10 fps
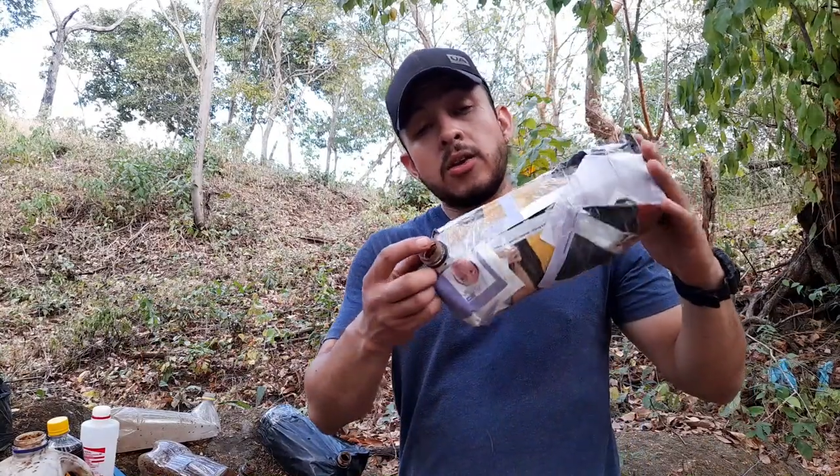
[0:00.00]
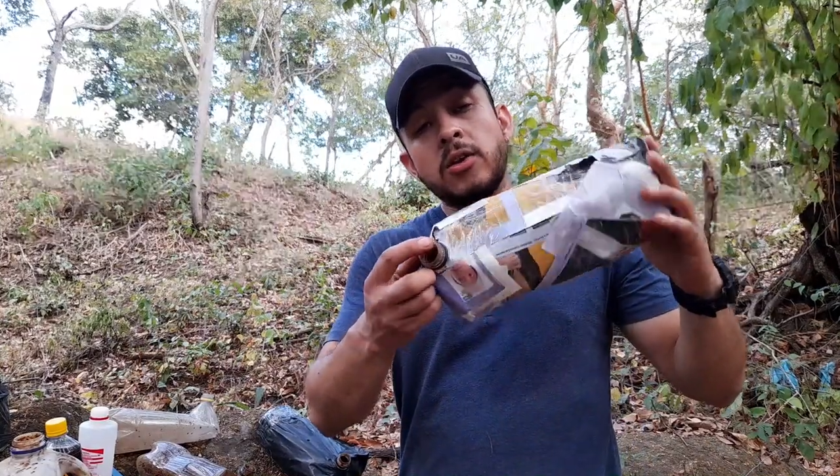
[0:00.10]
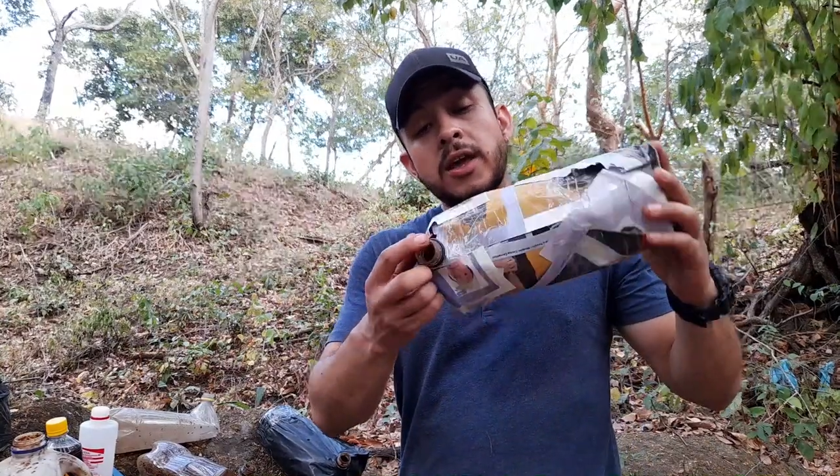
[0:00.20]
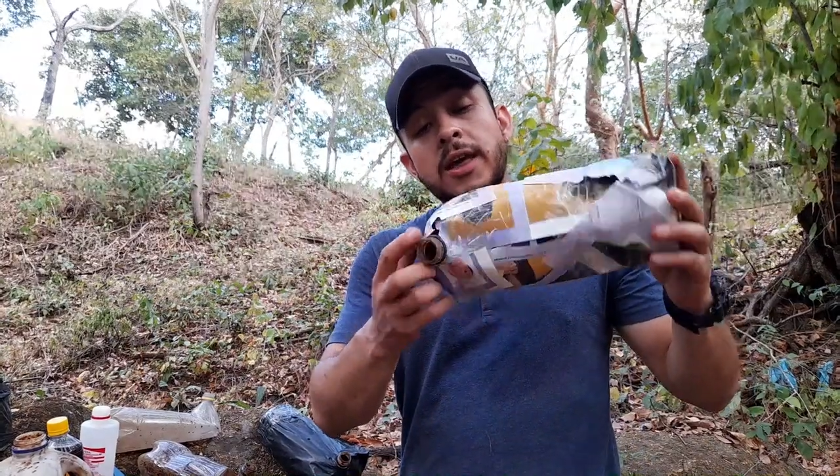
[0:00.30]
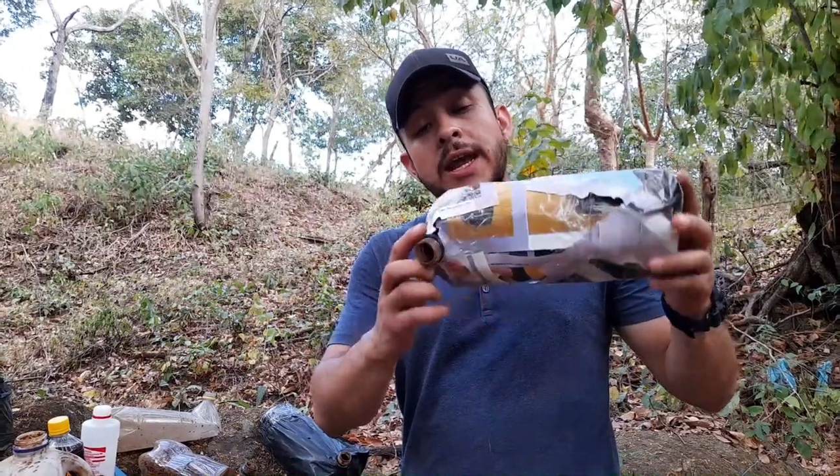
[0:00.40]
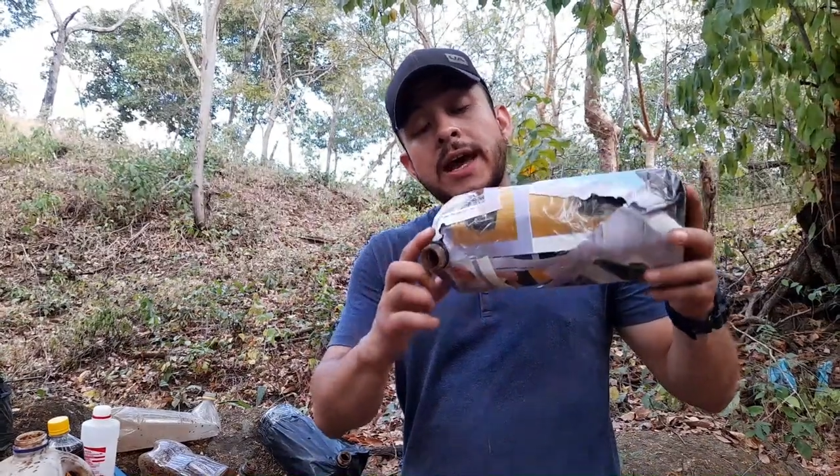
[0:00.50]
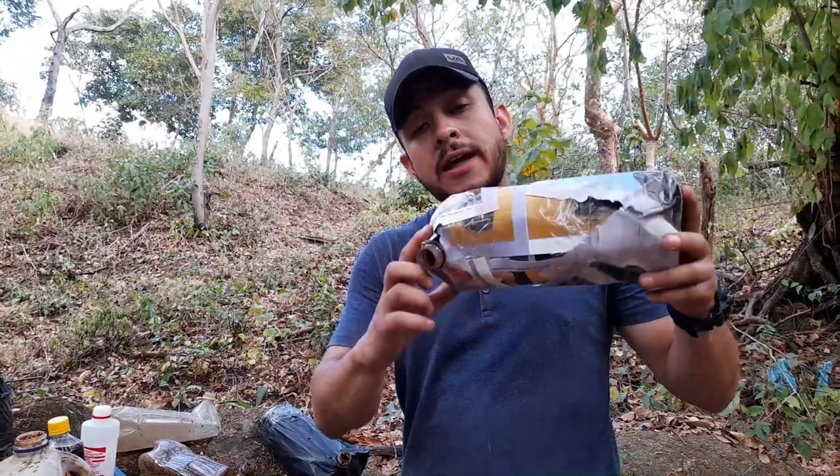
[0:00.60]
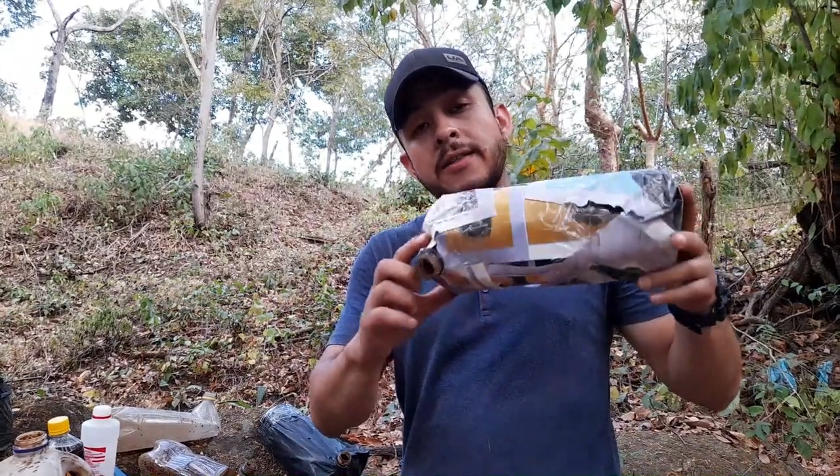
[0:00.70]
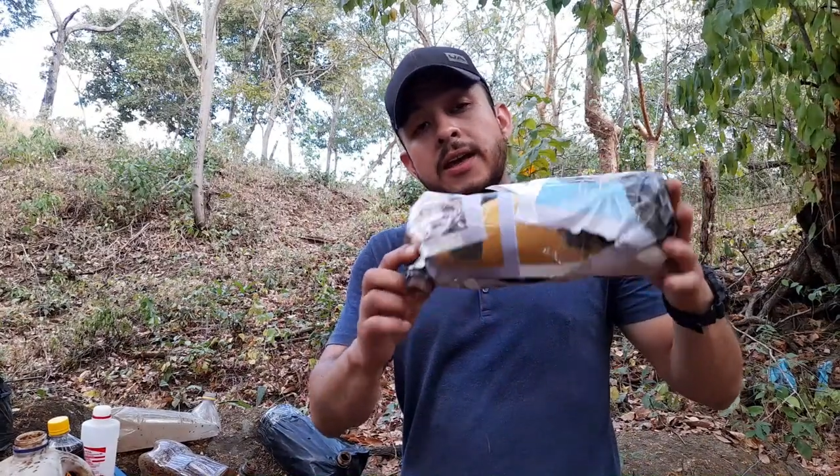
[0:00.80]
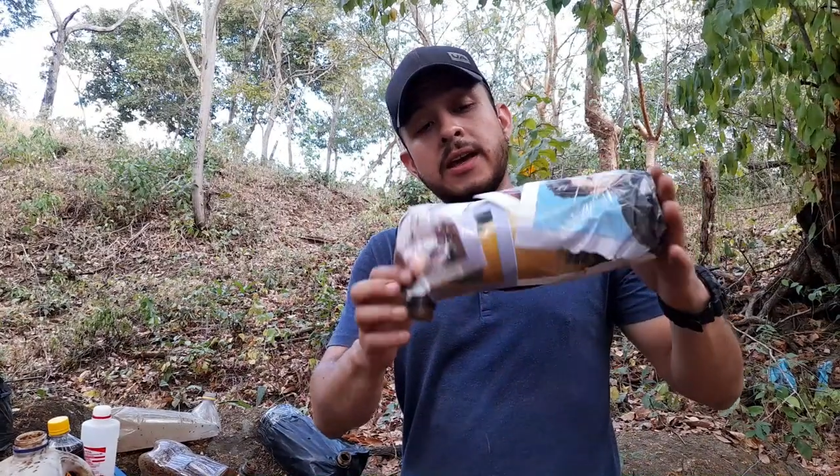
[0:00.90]
Nos
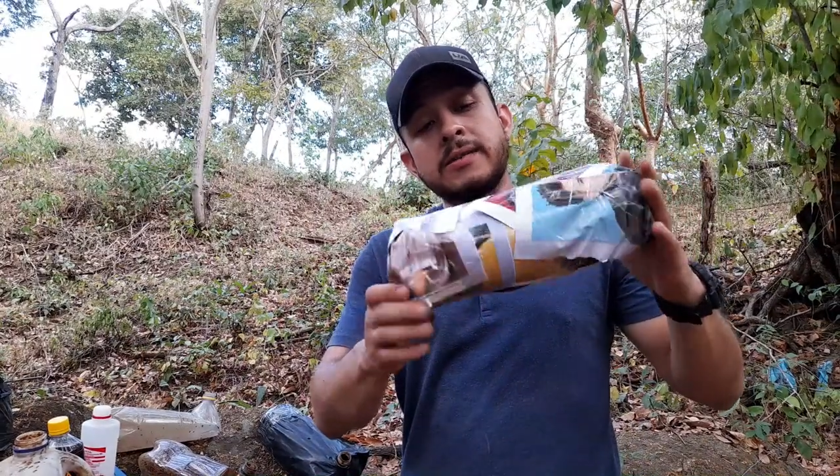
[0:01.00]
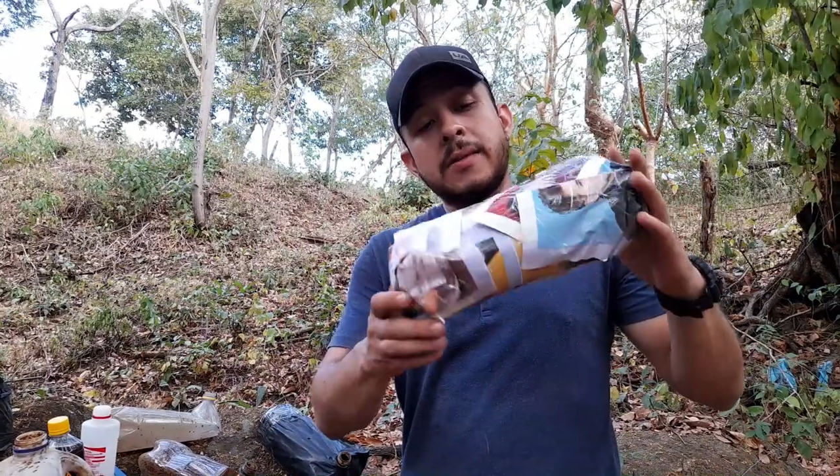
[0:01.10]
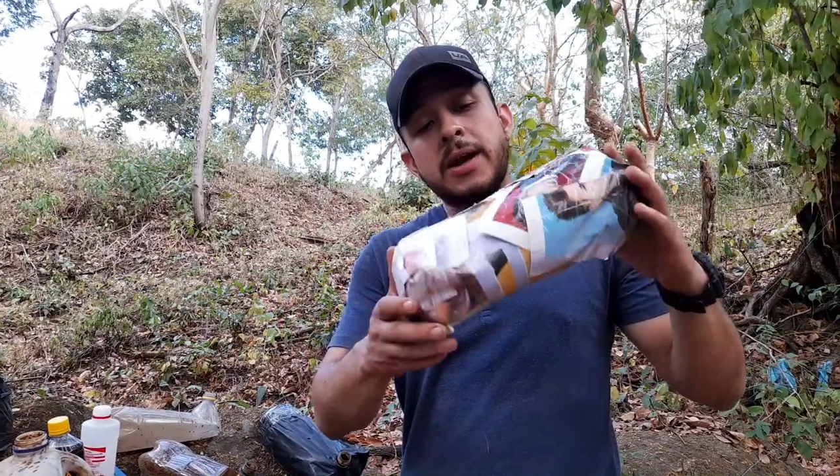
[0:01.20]
quedará de esta